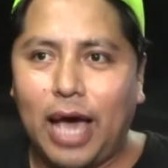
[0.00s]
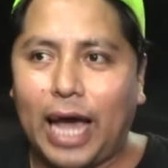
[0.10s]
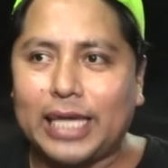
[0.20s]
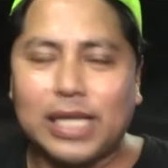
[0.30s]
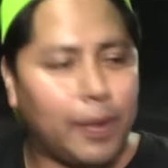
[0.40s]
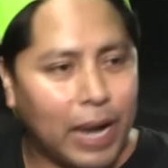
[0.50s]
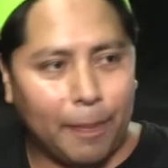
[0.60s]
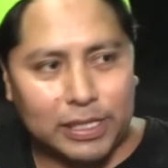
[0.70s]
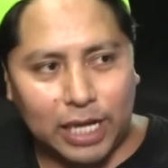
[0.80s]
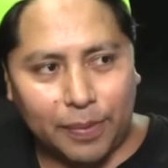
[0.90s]
aquí se lo van
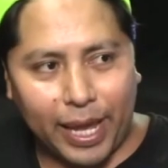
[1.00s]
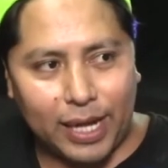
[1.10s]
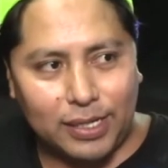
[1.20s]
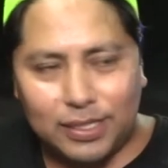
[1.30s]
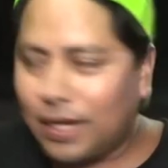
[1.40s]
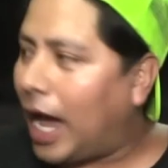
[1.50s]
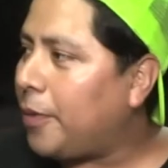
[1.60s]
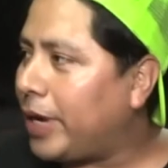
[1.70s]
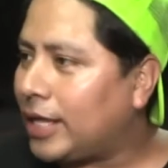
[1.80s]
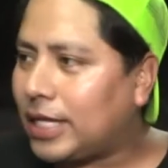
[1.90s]
a pasar bien,
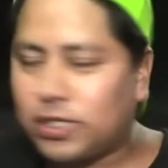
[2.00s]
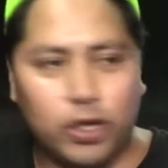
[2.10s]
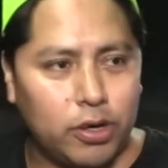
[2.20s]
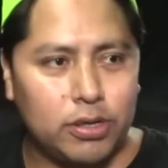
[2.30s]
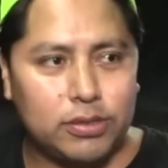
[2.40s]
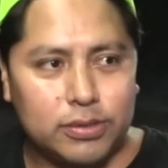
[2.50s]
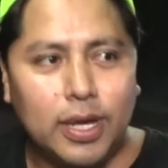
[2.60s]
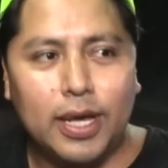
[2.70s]
hay buena atención,